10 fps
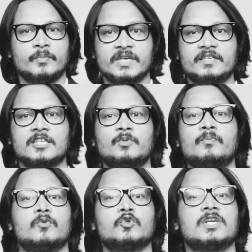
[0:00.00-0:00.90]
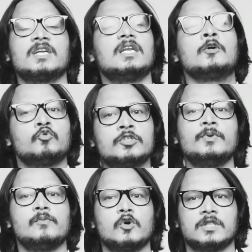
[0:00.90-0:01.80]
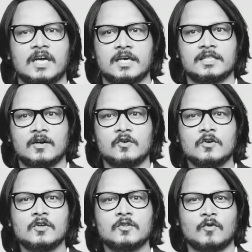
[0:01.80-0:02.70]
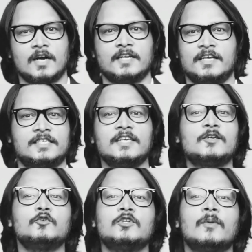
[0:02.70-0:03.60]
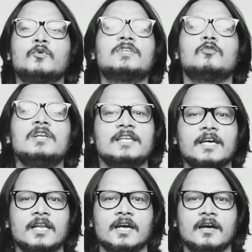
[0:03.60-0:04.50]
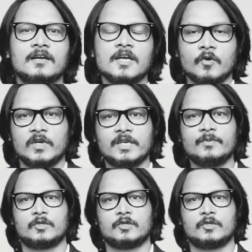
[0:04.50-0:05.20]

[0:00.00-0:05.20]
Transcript: पिंटरेस्ट पर प्रमोशन के लिए कुछ भी बोलता रहता हो तो आखिर ऐसे ही क्यूटियापों से तो लीड करेगा वैसे